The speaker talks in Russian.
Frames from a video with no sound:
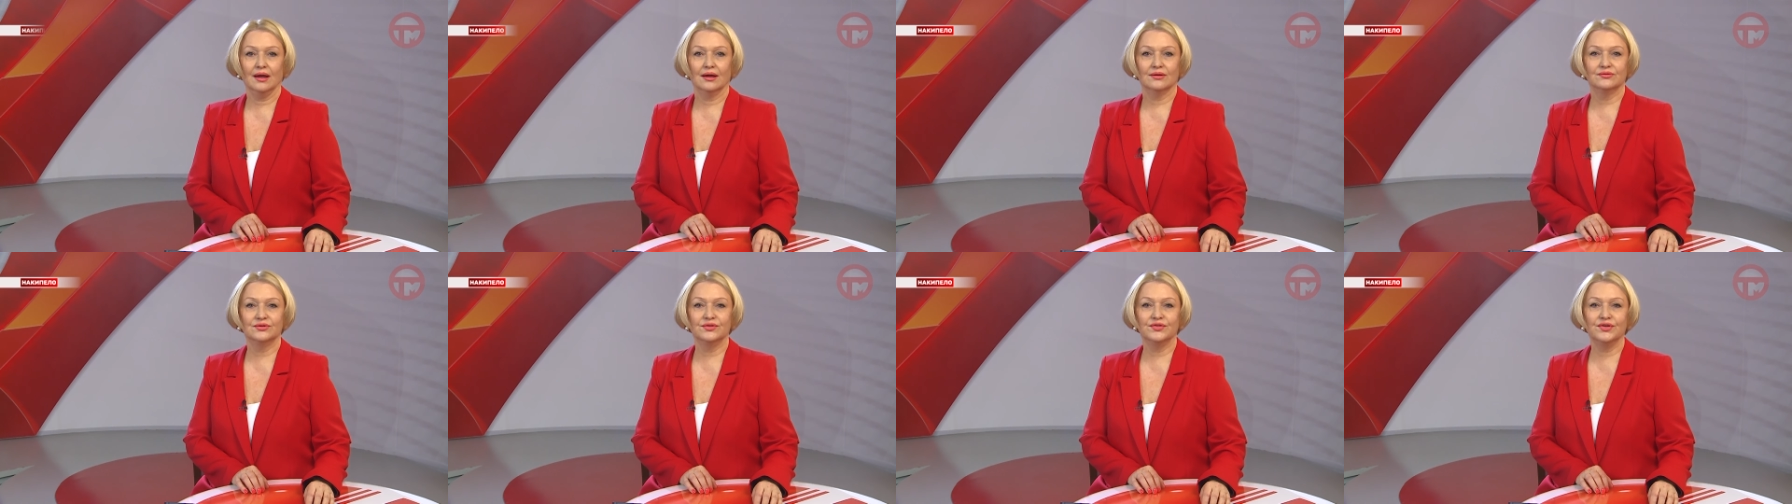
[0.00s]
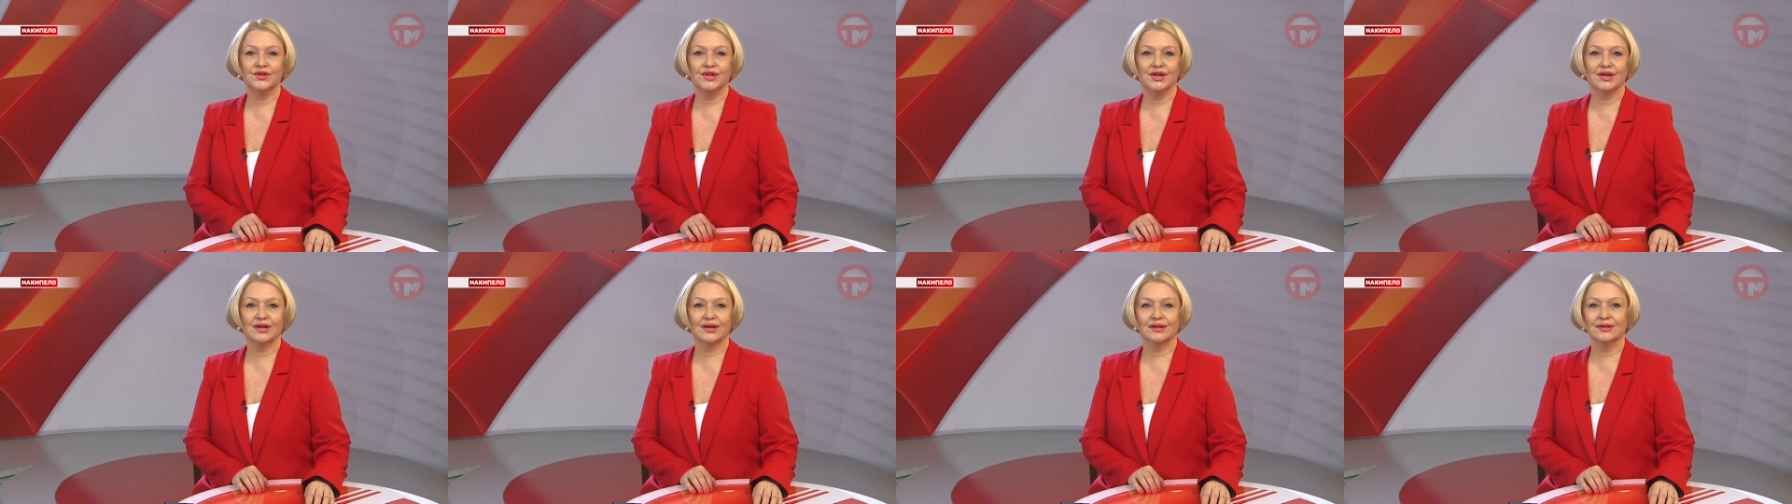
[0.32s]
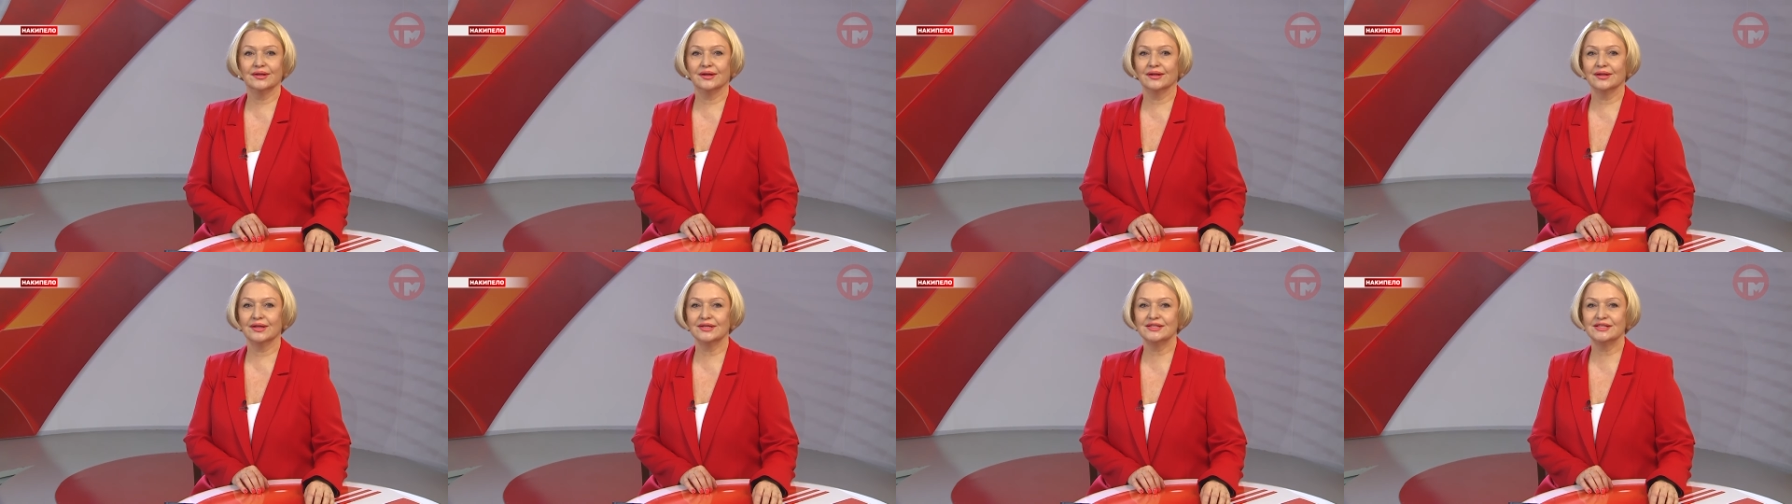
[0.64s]
В эфире
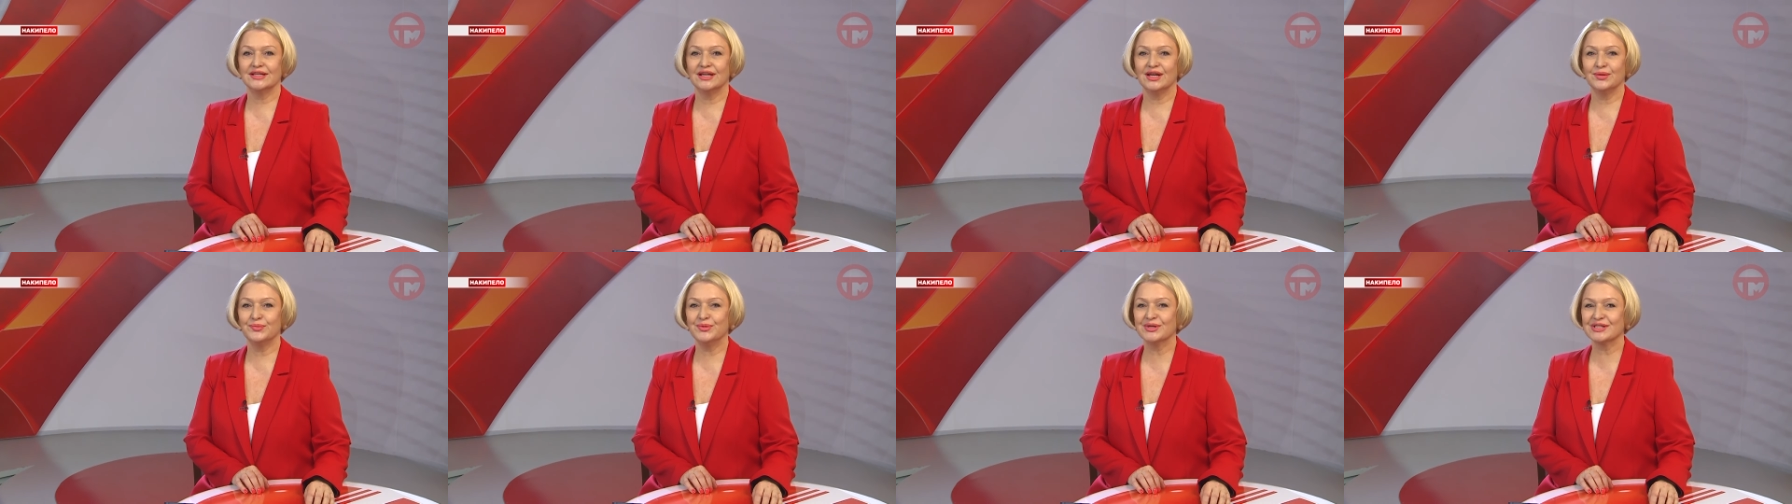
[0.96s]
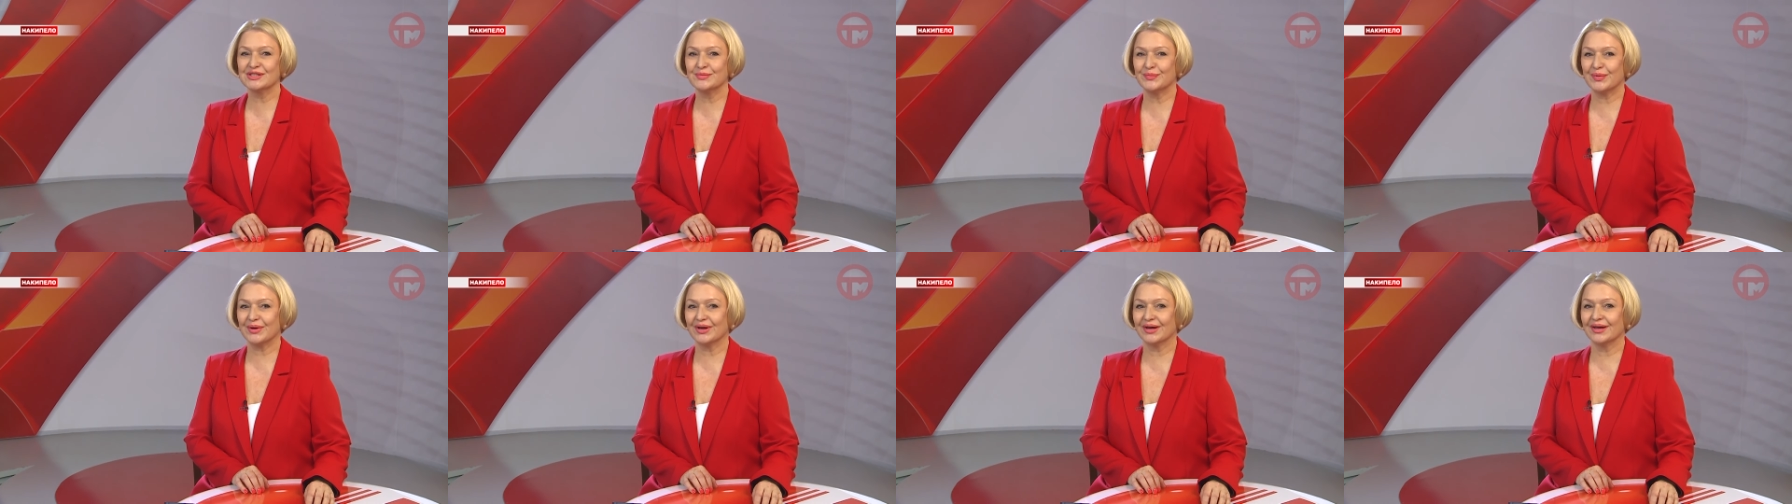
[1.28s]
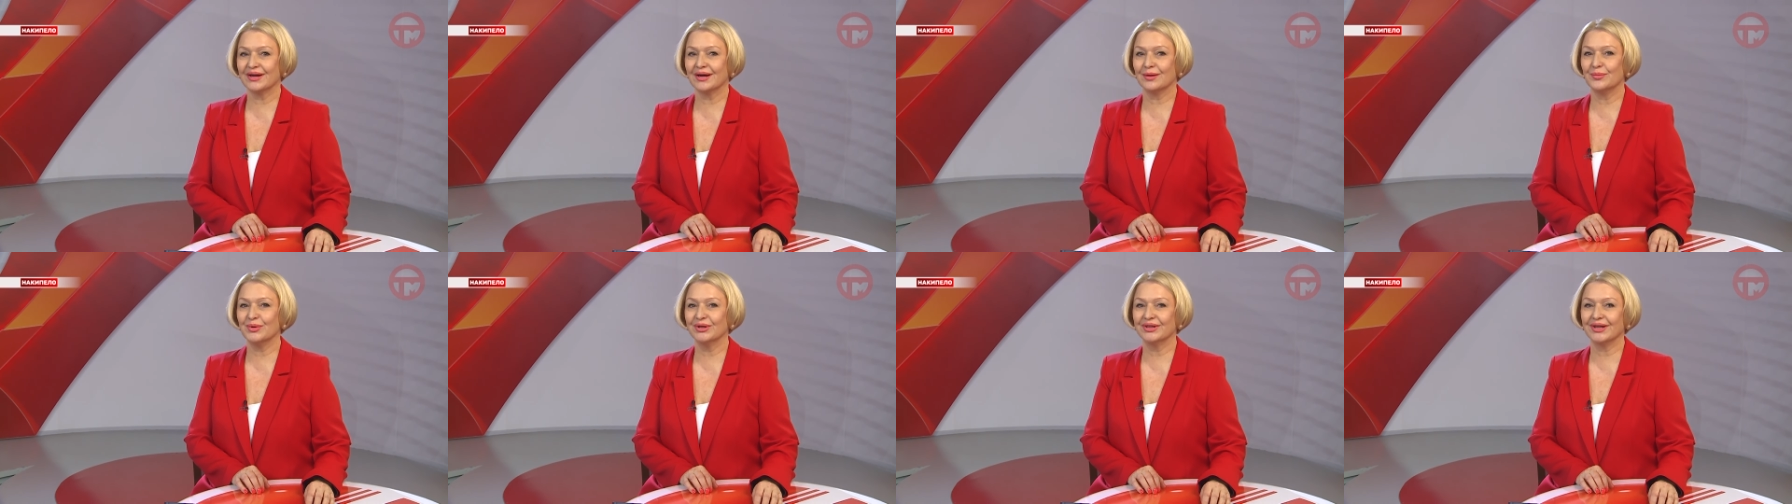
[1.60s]
канала «Телемикс»
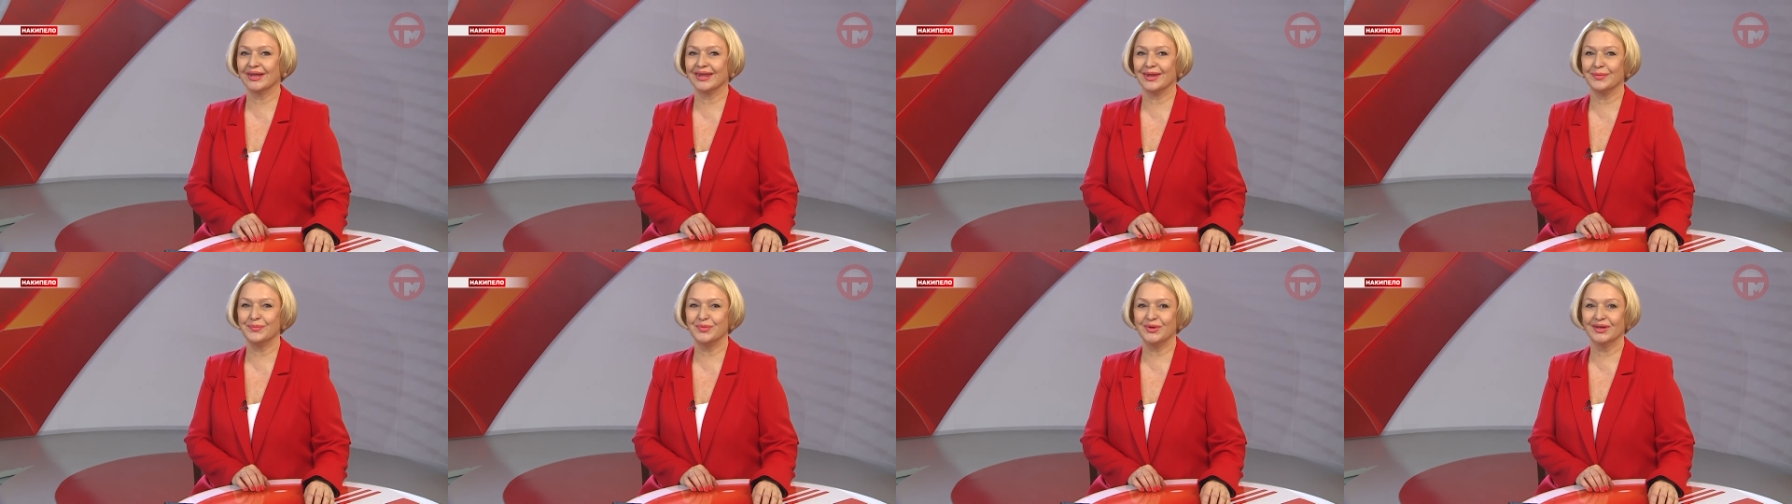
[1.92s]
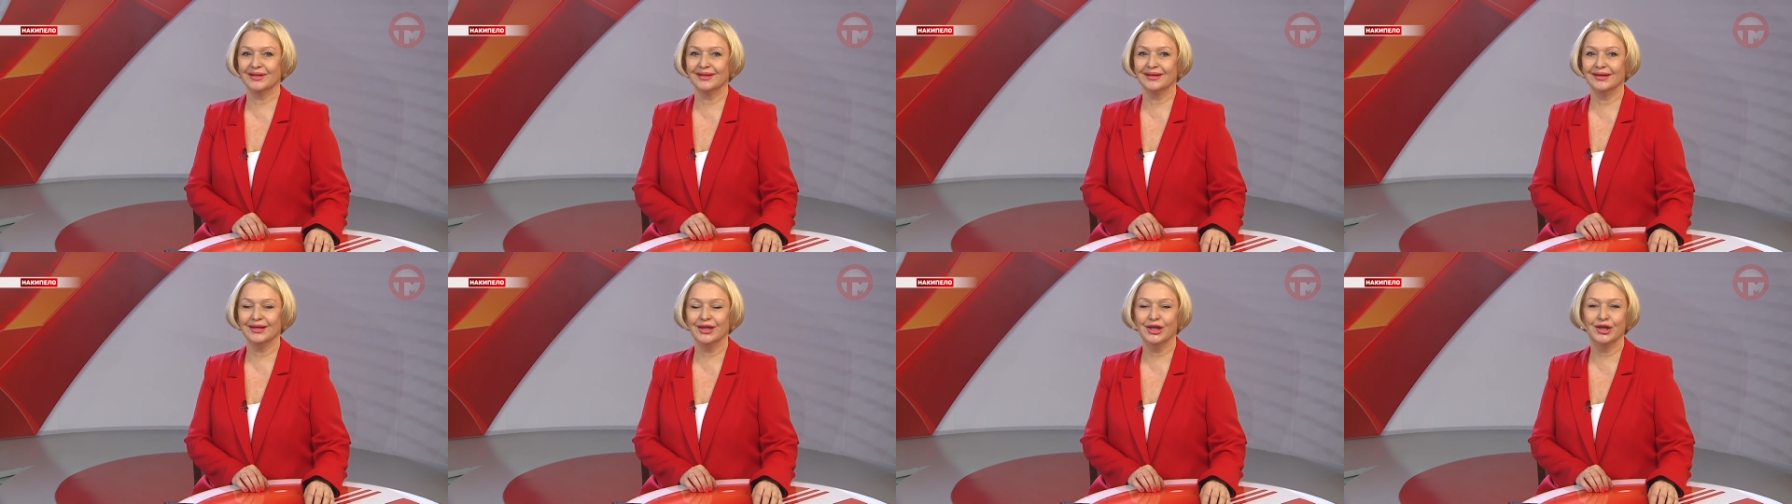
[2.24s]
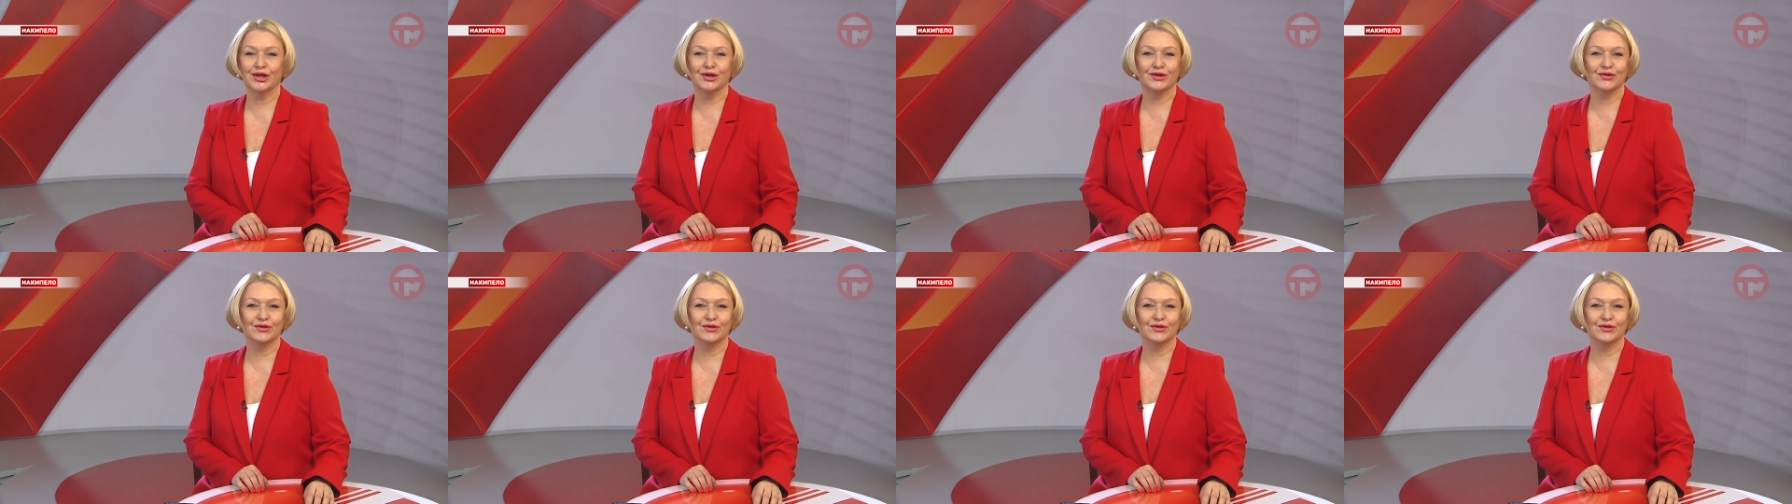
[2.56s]
программа «Накипела».